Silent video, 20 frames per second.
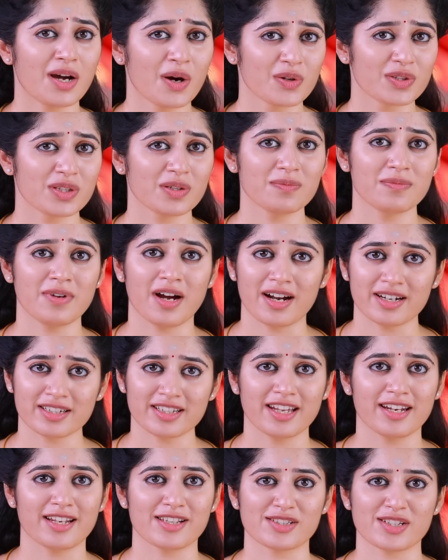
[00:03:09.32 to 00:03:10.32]
கௌதம்
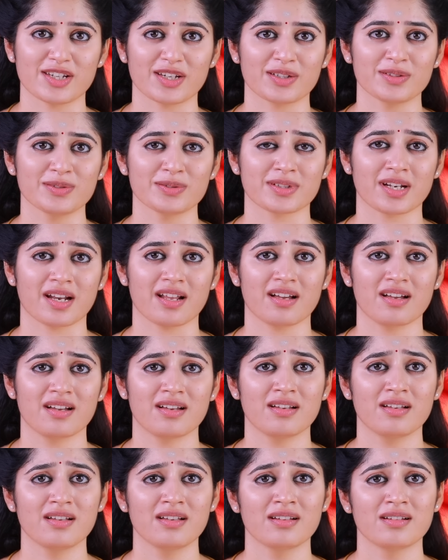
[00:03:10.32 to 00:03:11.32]
வாழ்க்கையில ஜெயிக்கணும்னா
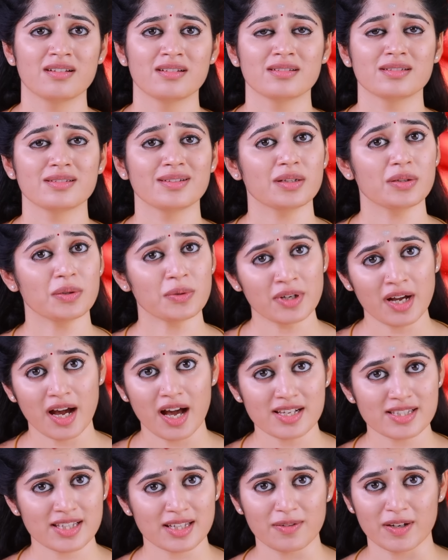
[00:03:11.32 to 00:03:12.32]

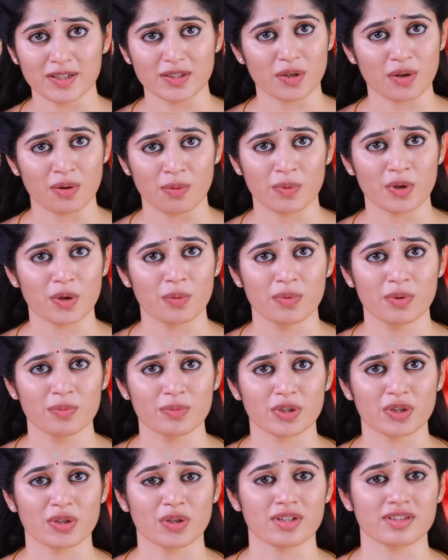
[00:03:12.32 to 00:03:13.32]
உங்க ஆசீர்வாதம் ரொம்ப
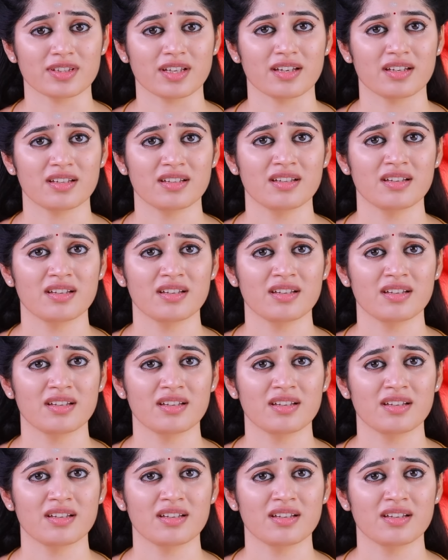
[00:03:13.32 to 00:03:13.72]
ரொம்ப முக்கியம்